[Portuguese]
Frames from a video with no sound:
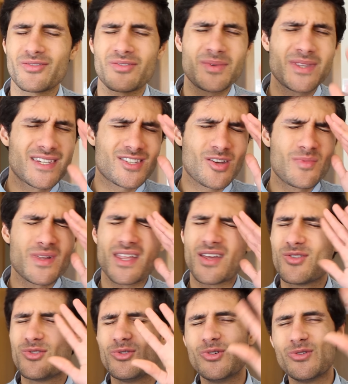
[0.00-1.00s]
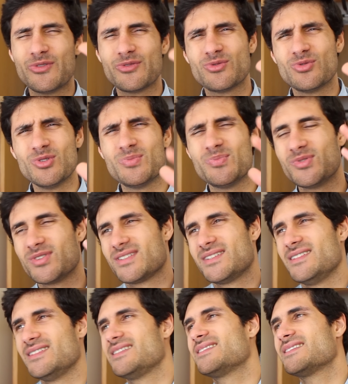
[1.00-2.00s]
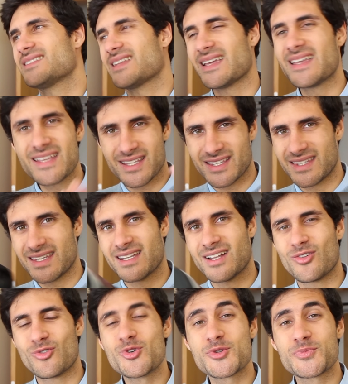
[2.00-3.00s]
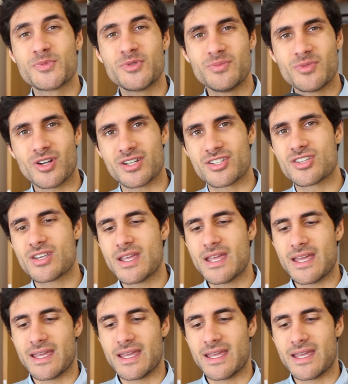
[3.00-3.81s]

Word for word: Obviamente que isto é uma ideia do futuro porque tem que ter alguns pormenores,